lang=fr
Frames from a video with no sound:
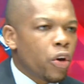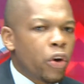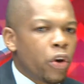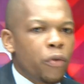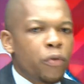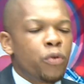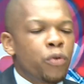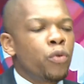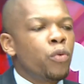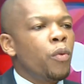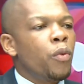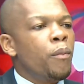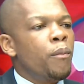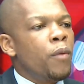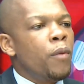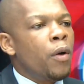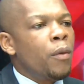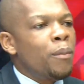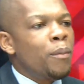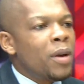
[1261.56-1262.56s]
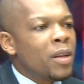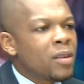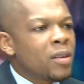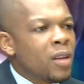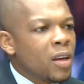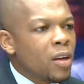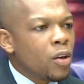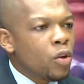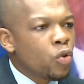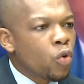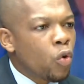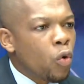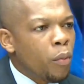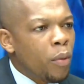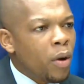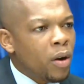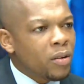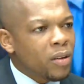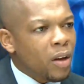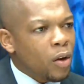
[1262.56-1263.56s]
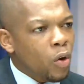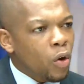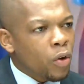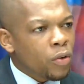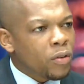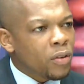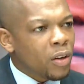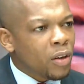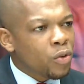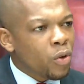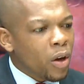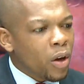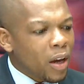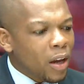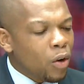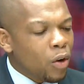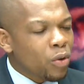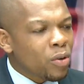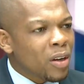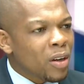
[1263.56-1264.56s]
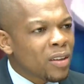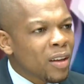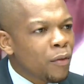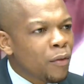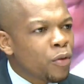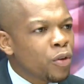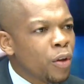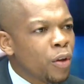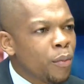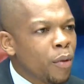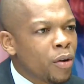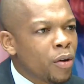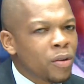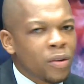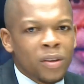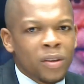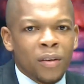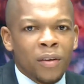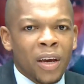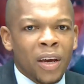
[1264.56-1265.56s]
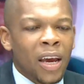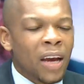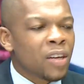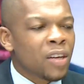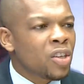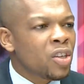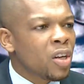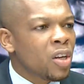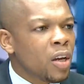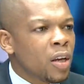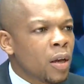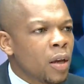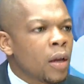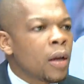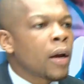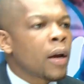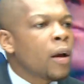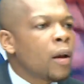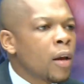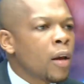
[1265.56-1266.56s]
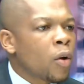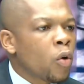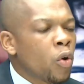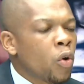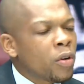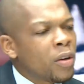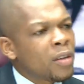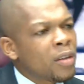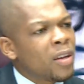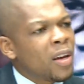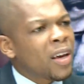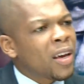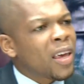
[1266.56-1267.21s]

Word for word: que vous mettez une commande dans l'ordinateur et l'ordinateur vous demande de réagir et, l'ordinateur